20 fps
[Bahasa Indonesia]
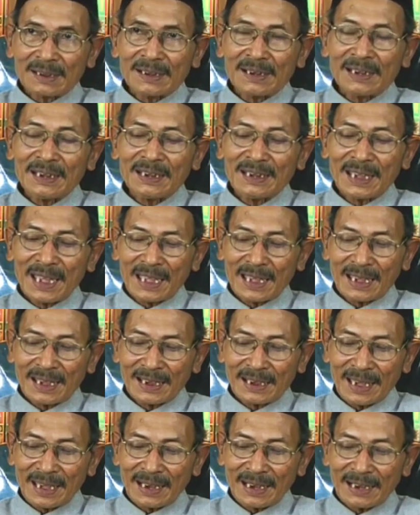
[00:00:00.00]
nikah
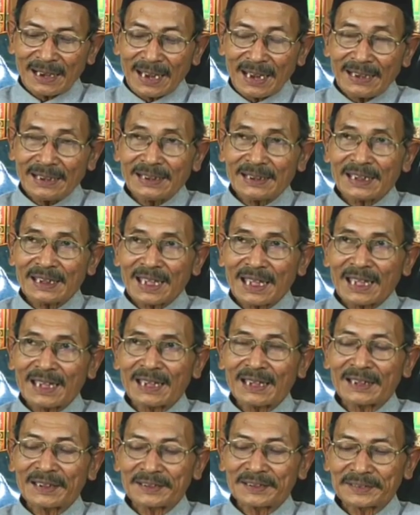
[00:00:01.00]
karena nikah
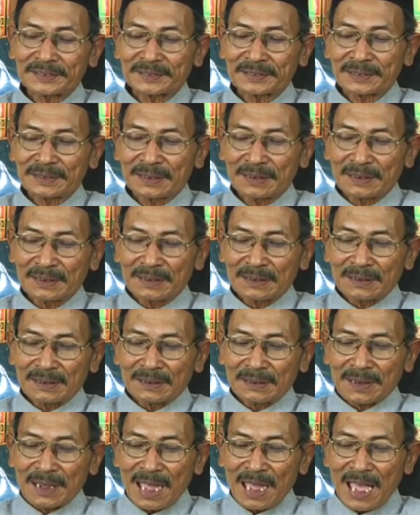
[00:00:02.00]

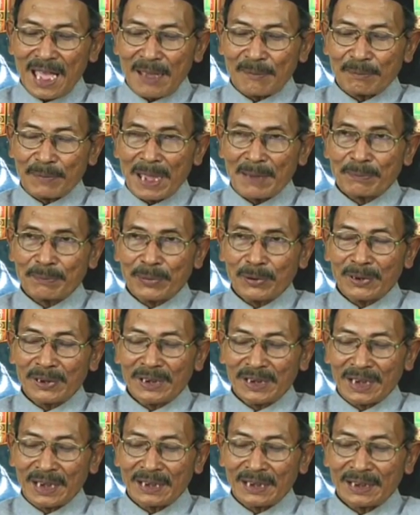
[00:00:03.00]
apapun
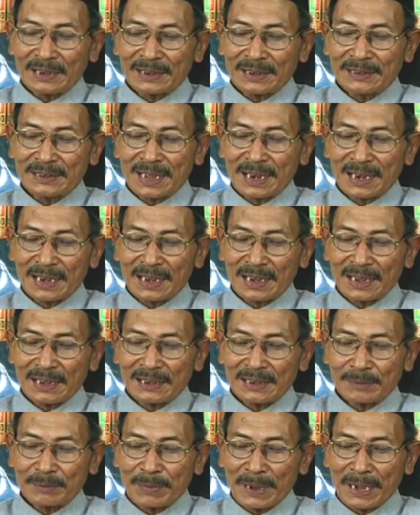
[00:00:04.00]
nikah yang dijalankan
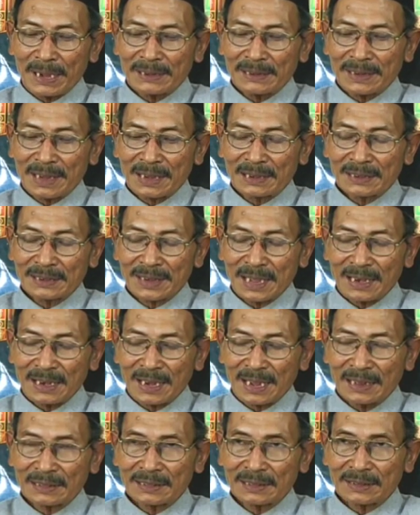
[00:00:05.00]
sepanjang
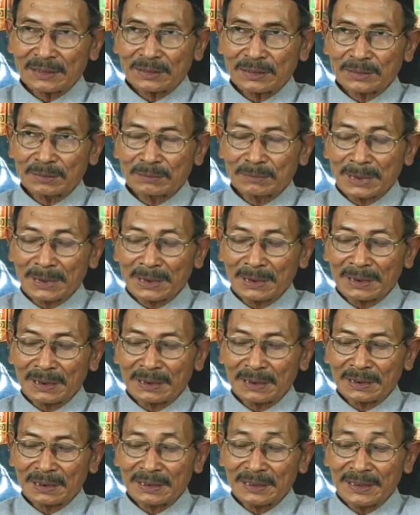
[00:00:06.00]
syariat itu
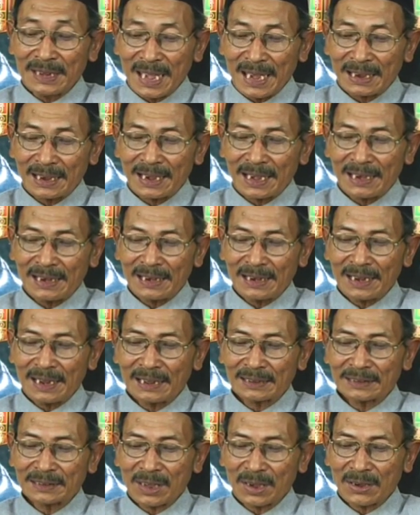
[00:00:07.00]
menghiakan
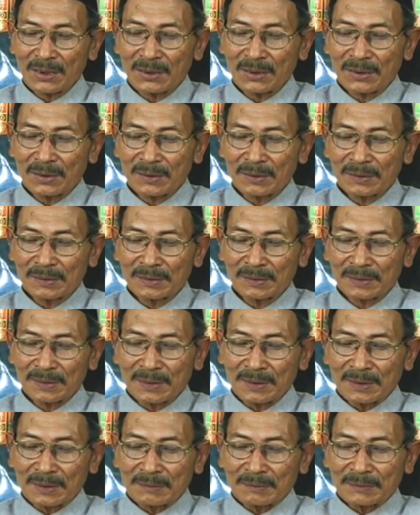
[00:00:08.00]
atau
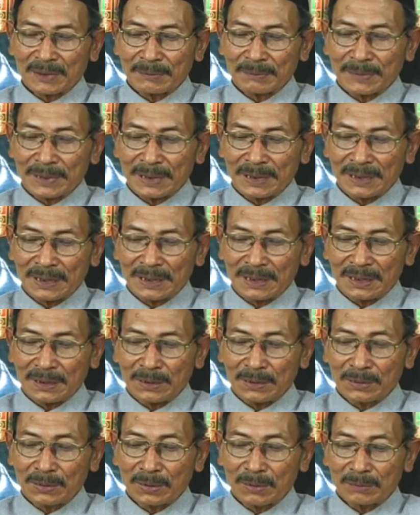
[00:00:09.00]
memberi
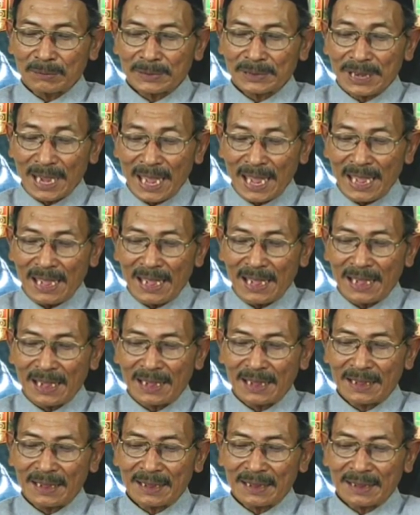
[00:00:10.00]
hukum sah
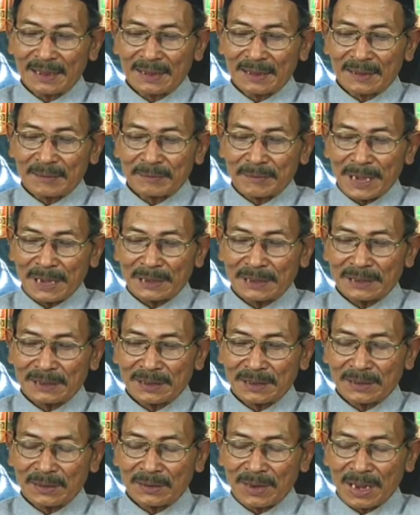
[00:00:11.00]
pasti
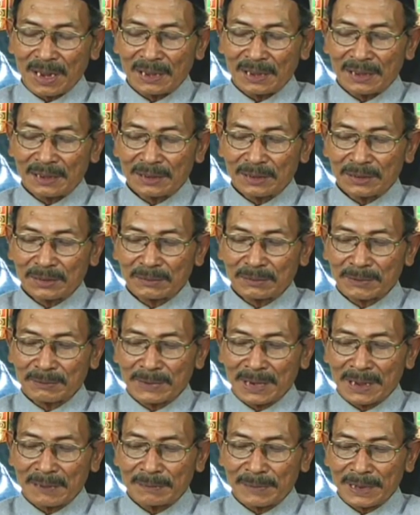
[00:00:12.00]
orang itu
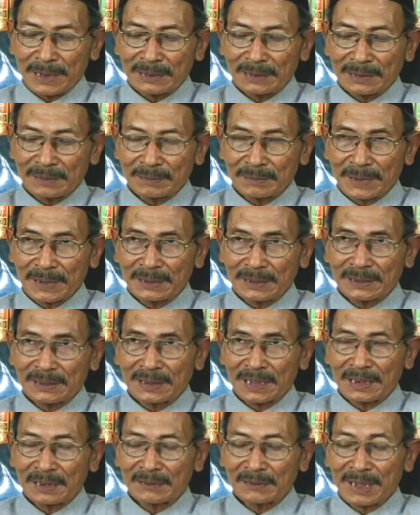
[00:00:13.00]
mendapat
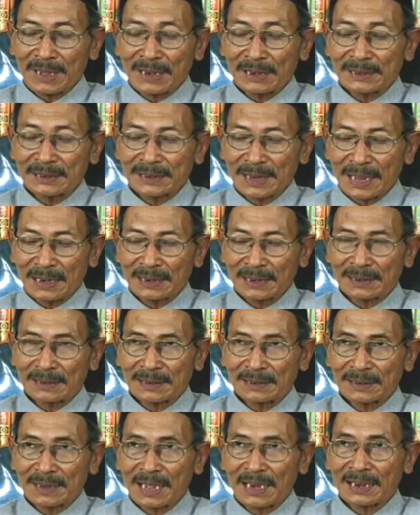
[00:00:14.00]
bagian warisan
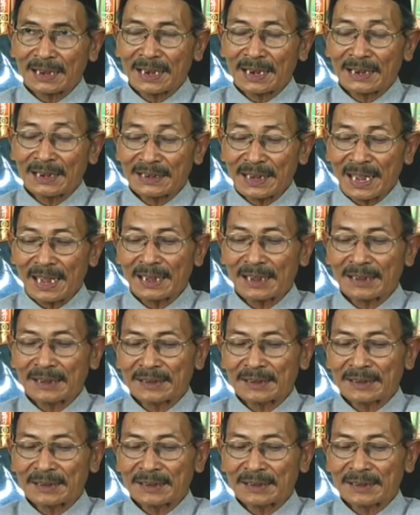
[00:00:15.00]
karena nikah